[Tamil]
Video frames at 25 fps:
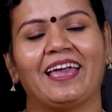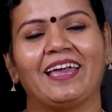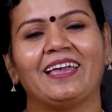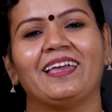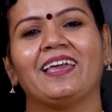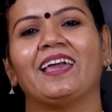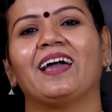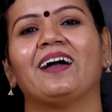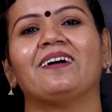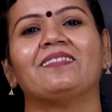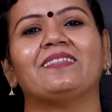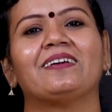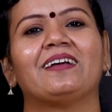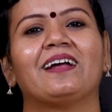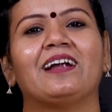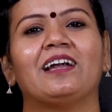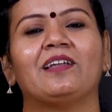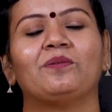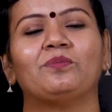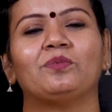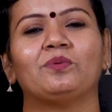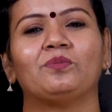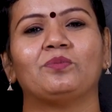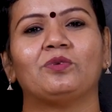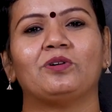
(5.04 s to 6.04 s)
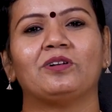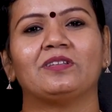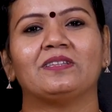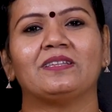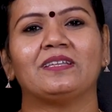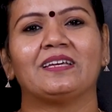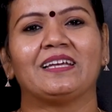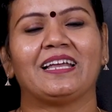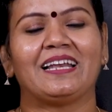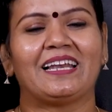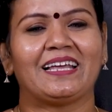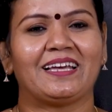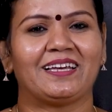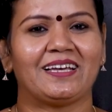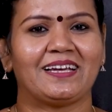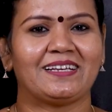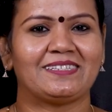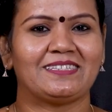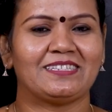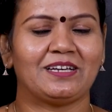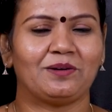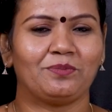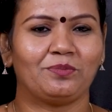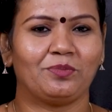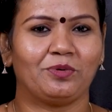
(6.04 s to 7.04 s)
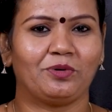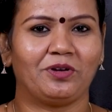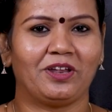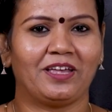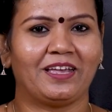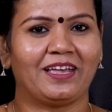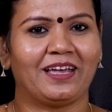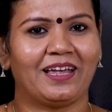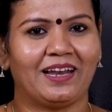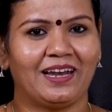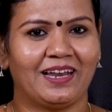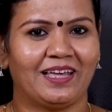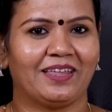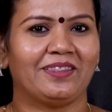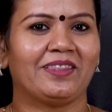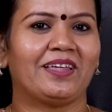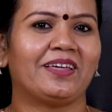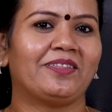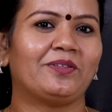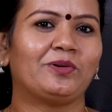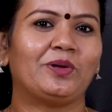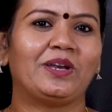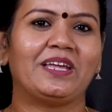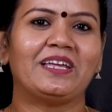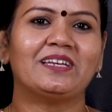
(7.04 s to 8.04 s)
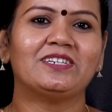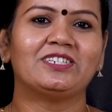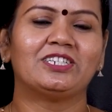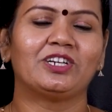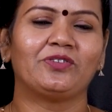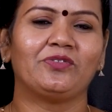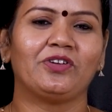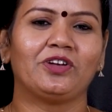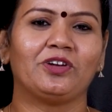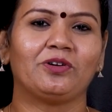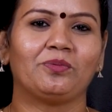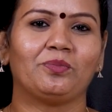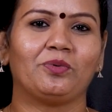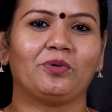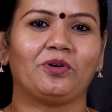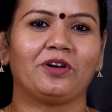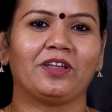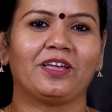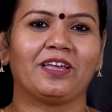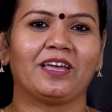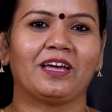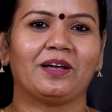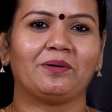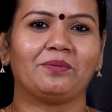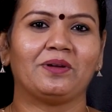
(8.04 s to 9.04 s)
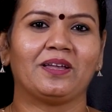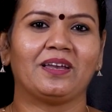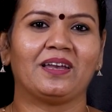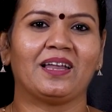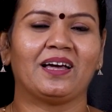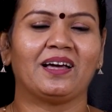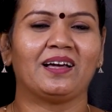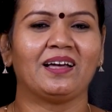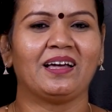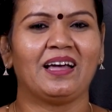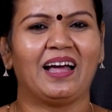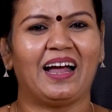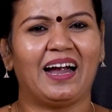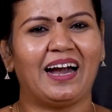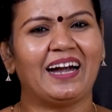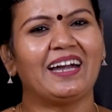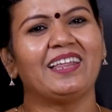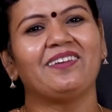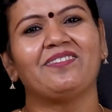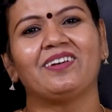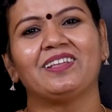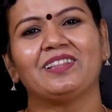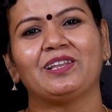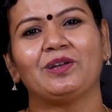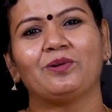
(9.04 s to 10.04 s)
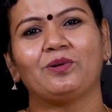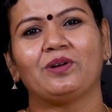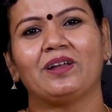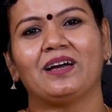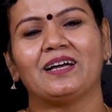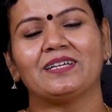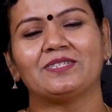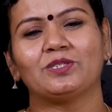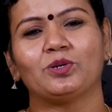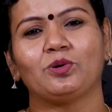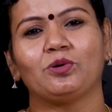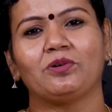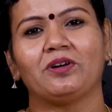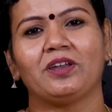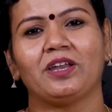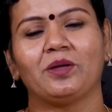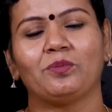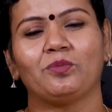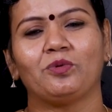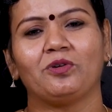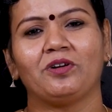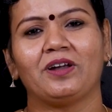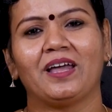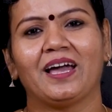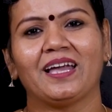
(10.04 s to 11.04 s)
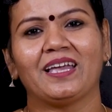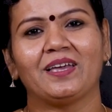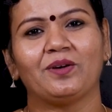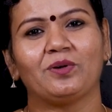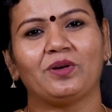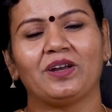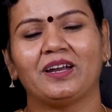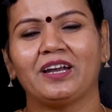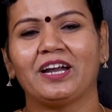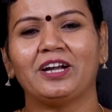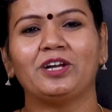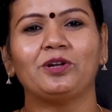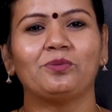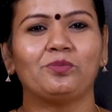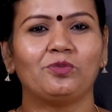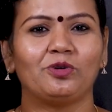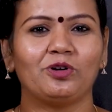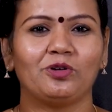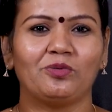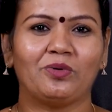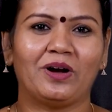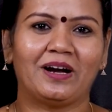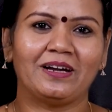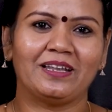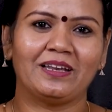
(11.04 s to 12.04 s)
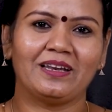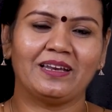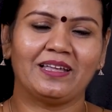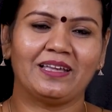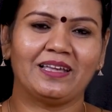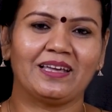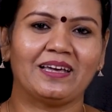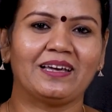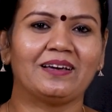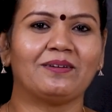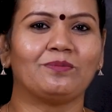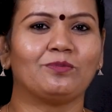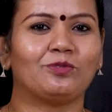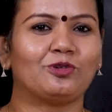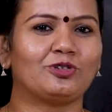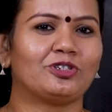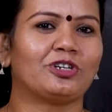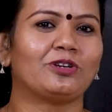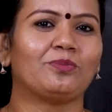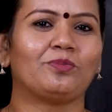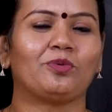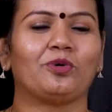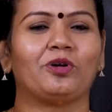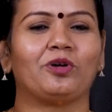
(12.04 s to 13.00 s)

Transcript: எங்கேயாவது கிளம்பும் பொழுது இல்லை எக்ஸாம் போகிறீங்க இல்லை ஏதாவது ஒரு இன்டர்வியூக்கு போகிறீங்க அப்படின்னா அடி ஒரு அசௌகரியம் உண்டாகி ஒரு ரெண்டு மூணு வாட்டி நீங்கள் மோஷன்